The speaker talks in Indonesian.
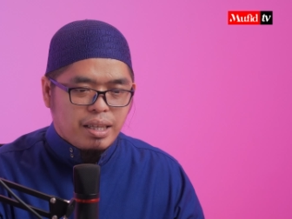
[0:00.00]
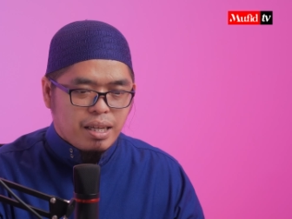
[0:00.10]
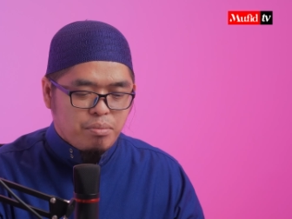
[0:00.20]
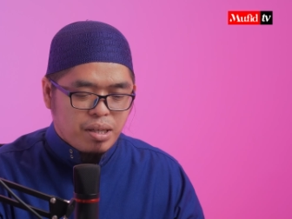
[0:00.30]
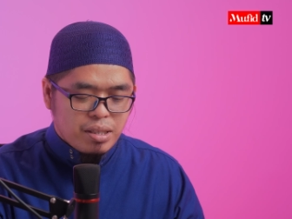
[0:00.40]

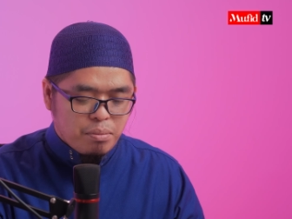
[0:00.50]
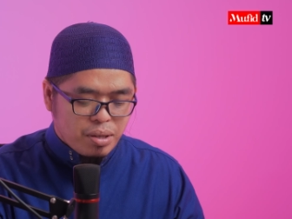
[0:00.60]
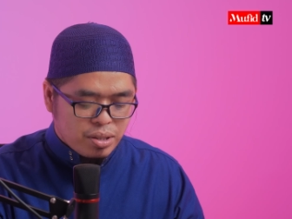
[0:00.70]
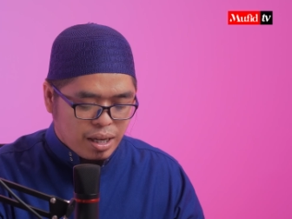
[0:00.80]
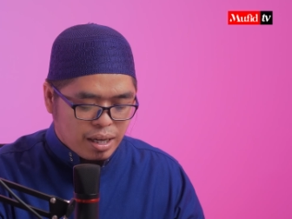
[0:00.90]
tidak
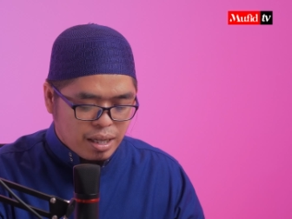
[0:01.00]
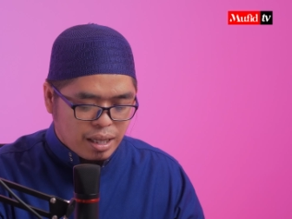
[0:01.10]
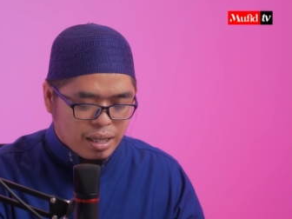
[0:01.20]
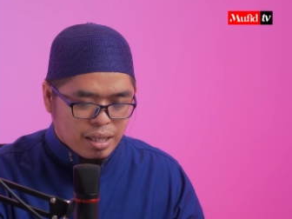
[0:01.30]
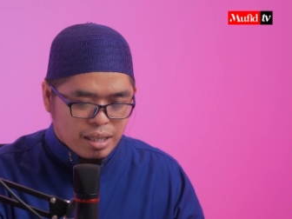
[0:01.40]
bisa
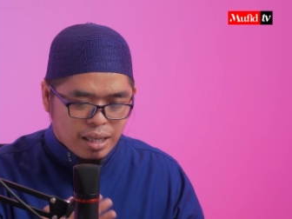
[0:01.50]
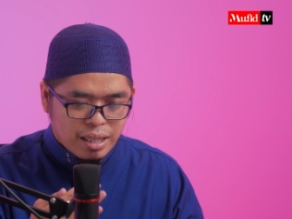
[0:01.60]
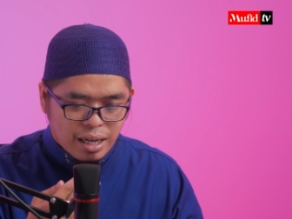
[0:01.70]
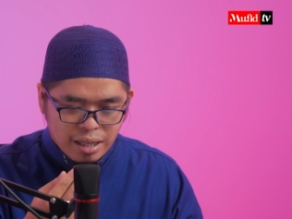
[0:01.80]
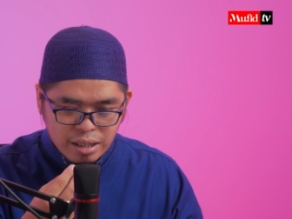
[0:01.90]
bersyahadat hanya
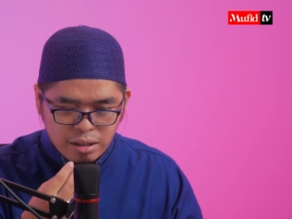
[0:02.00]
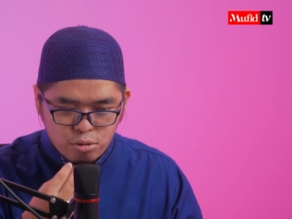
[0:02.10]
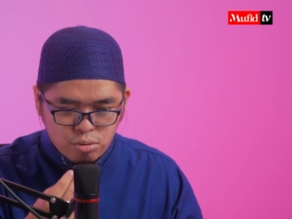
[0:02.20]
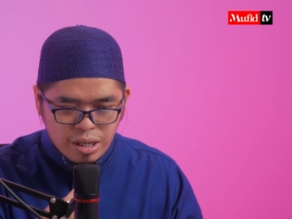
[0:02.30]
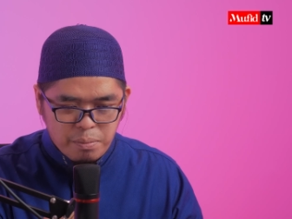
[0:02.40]
sekedar
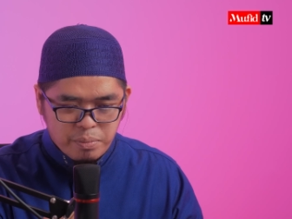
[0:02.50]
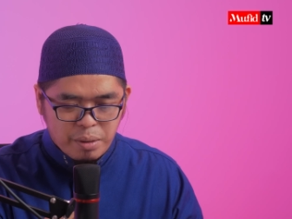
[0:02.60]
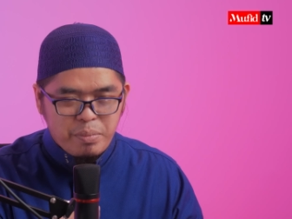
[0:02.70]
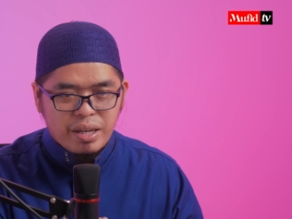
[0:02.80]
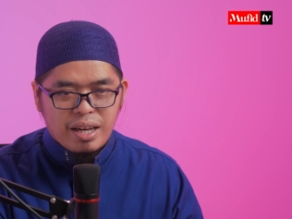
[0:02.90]

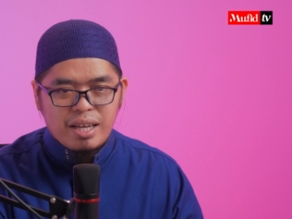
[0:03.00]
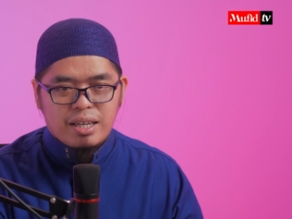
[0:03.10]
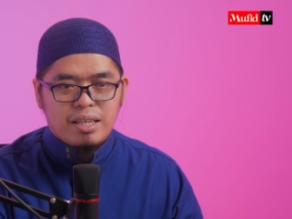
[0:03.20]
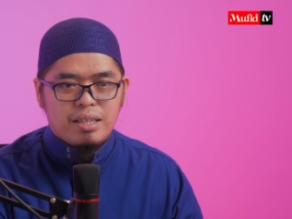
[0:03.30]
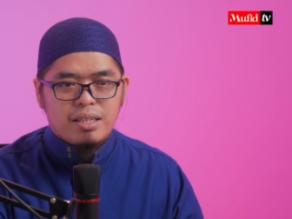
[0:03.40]
ngucap tapi nggak
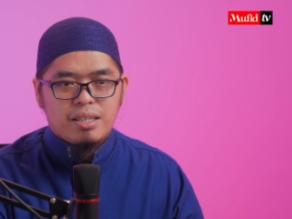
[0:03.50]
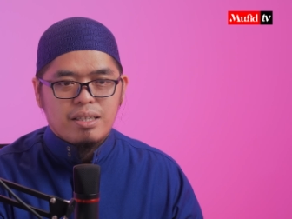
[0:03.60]
yakin.